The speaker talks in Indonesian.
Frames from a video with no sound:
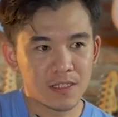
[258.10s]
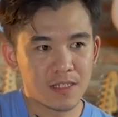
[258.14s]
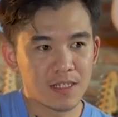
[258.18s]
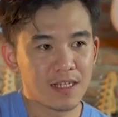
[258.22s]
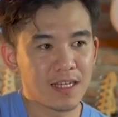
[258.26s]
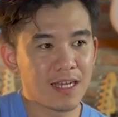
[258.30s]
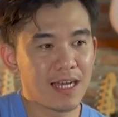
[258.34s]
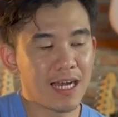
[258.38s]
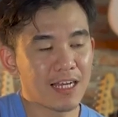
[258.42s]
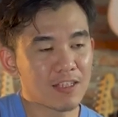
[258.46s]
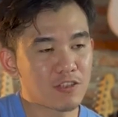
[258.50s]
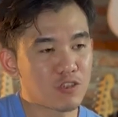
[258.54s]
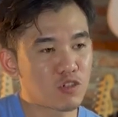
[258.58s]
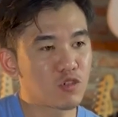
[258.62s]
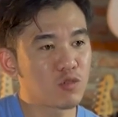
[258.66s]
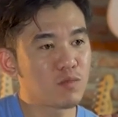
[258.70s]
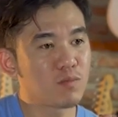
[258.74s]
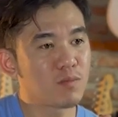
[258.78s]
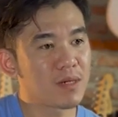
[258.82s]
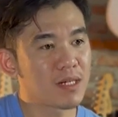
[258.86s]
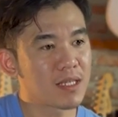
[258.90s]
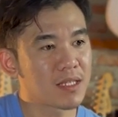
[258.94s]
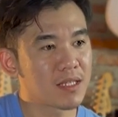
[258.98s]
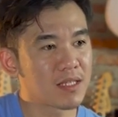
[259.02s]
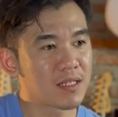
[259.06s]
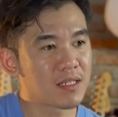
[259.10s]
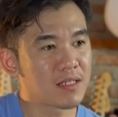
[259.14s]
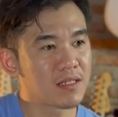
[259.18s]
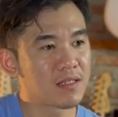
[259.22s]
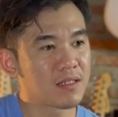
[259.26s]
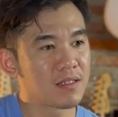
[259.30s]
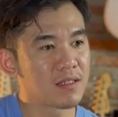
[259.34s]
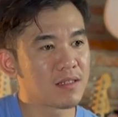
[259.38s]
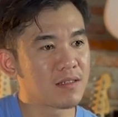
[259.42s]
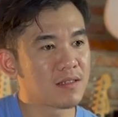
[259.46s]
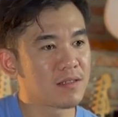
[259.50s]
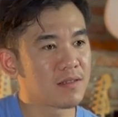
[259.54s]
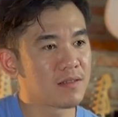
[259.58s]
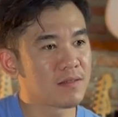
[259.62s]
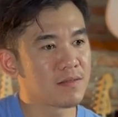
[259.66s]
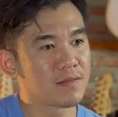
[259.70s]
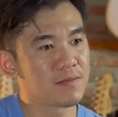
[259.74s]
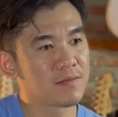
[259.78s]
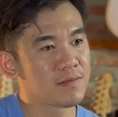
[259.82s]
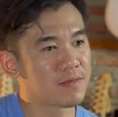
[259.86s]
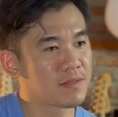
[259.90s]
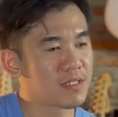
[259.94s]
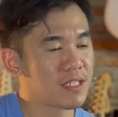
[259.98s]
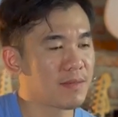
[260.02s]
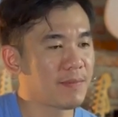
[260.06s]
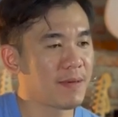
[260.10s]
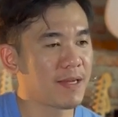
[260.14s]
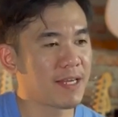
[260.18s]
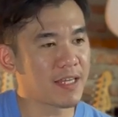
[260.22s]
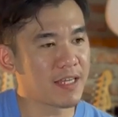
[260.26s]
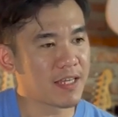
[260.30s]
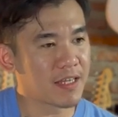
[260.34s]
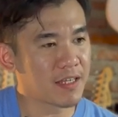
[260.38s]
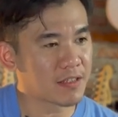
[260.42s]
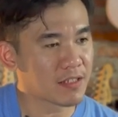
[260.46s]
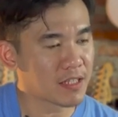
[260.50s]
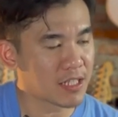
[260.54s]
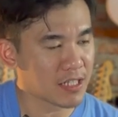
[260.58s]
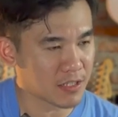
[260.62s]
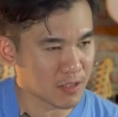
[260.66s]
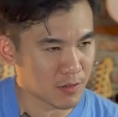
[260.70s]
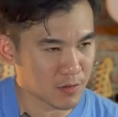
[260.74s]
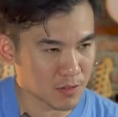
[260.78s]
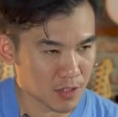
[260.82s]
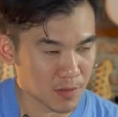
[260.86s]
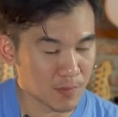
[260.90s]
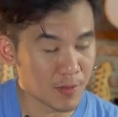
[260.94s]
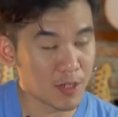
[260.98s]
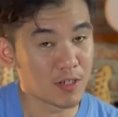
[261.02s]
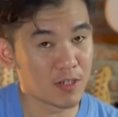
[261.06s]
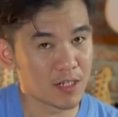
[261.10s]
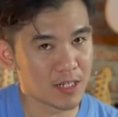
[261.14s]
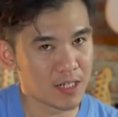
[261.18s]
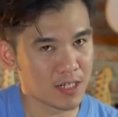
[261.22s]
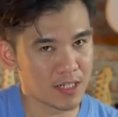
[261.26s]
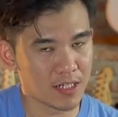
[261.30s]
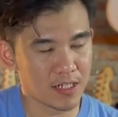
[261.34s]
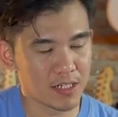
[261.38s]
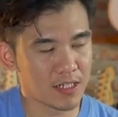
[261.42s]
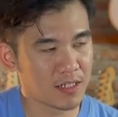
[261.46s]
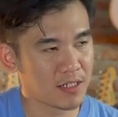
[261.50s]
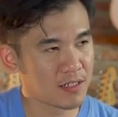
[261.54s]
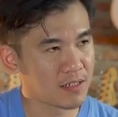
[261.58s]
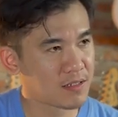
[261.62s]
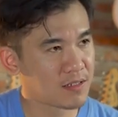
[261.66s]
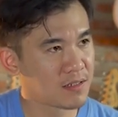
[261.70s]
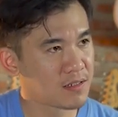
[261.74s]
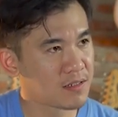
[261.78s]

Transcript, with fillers: nggak cuman gimana ya nih coba lo dengerin ya